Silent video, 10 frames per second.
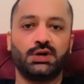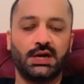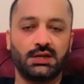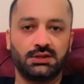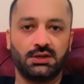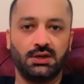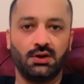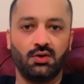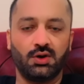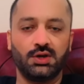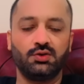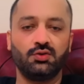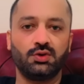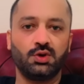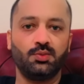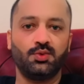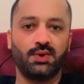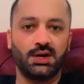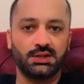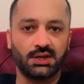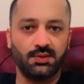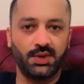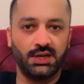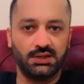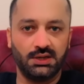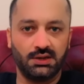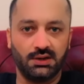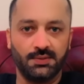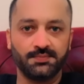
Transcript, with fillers: टैक्स किया होगा यूट्यूब वहाँ तक भेजेगा